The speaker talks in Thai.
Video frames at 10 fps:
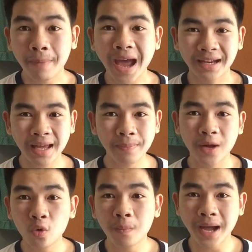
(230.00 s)
ผ่านการแปร
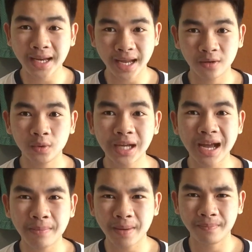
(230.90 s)
รูปมาเนี่ยนุ
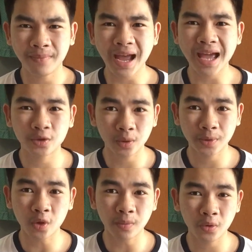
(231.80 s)
ชาแบบอ่านส่วนผ
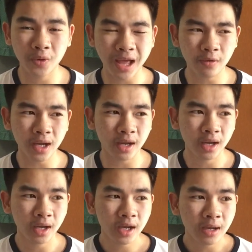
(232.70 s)
สมรู้แล้วเนี่ย
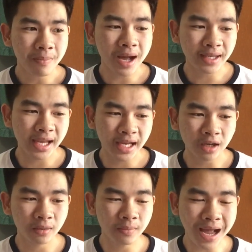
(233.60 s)
บางเค
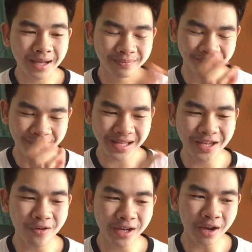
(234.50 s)
บางบาง
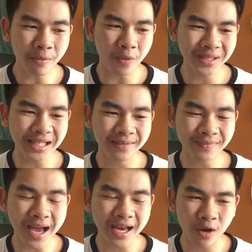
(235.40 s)
ยี่ห้อเนี่ยเขาบอกไม่ใส่
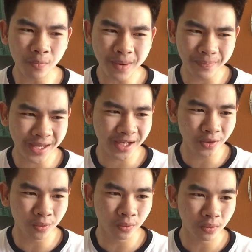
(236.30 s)
น้ำตาลแล้วมาพลิก
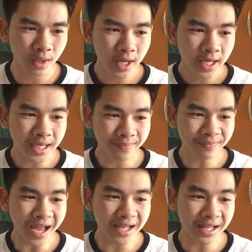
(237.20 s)
ดู
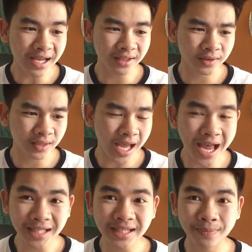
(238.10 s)
น้ำตาลทั้ง
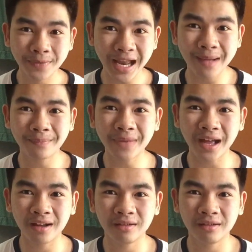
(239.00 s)
ห้าสิบกรัมอ่ะ